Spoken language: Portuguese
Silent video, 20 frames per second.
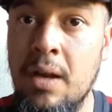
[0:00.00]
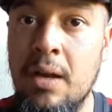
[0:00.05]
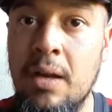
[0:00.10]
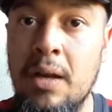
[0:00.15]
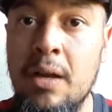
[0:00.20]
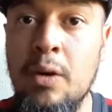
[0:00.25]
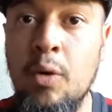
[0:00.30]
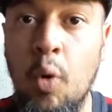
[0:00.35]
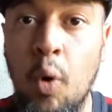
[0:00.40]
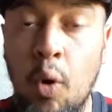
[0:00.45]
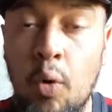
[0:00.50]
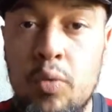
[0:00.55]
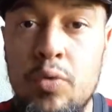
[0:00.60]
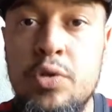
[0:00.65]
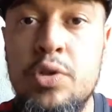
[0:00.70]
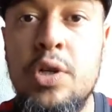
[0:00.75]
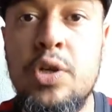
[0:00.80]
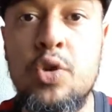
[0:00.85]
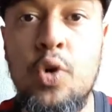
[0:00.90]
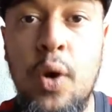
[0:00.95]
em gols
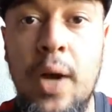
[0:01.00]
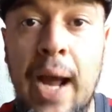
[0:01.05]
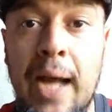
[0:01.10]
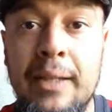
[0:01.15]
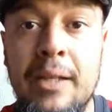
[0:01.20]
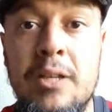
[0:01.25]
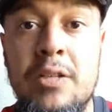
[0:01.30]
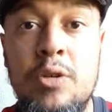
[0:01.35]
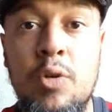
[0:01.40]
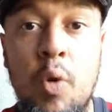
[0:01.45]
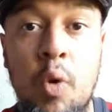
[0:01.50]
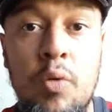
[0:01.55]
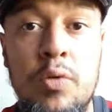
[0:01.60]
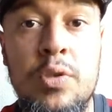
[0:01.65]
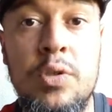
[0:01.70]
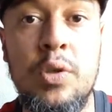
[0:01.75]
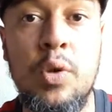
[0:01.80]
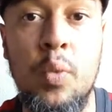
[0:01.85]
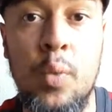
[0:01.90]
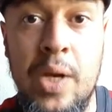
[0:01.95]
de jogadas
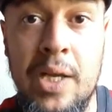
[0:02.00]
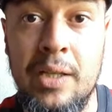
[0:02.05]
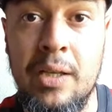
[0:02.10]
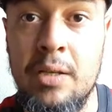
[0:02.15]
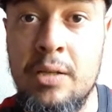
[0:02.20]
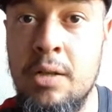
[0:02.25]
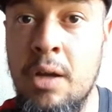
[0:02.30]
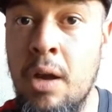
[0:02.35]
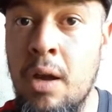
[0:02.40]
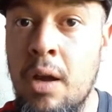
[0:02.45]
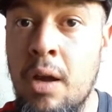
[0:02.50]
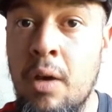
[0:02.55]
construídas.